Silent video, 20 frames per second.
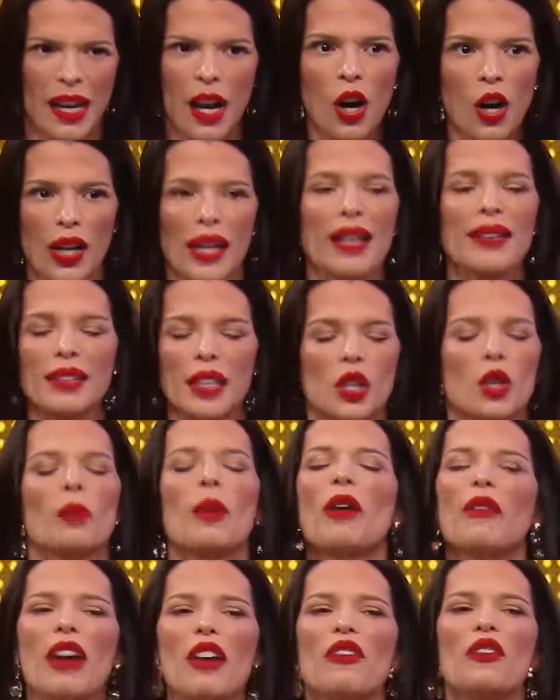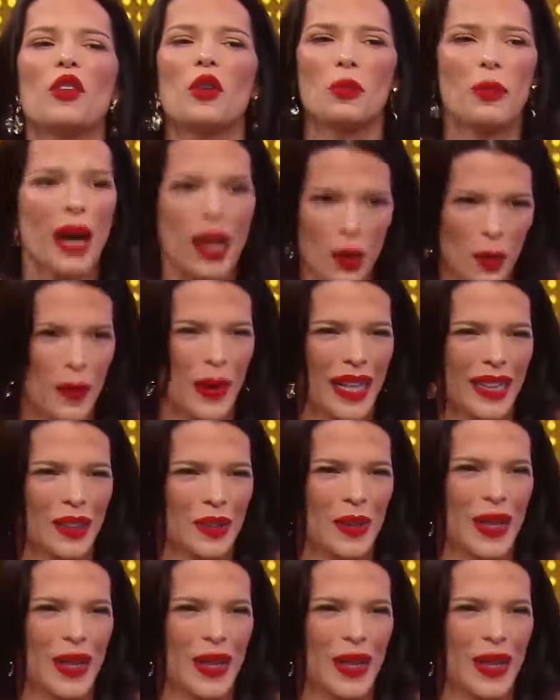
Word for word: o es decir, no me había formado para actuar